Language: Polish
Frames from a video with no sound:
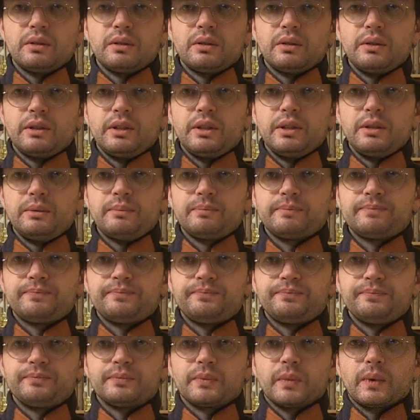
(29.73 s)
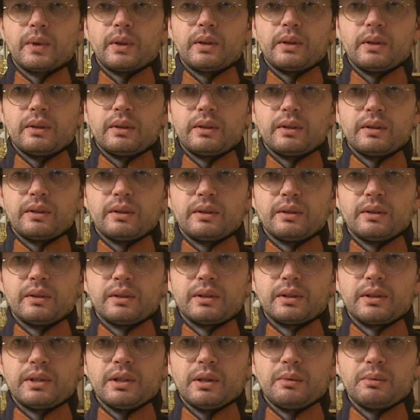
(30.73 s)
No i
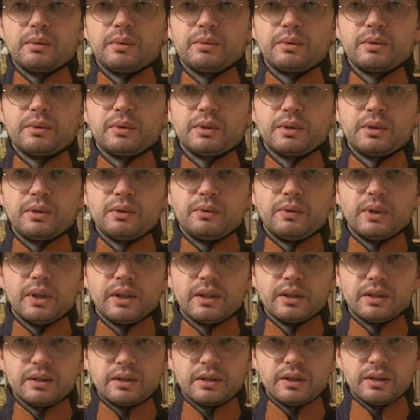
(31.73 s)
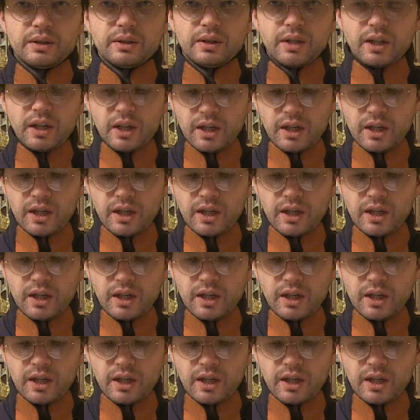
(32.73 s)
yy, chciałbym zwrócić uwagę, że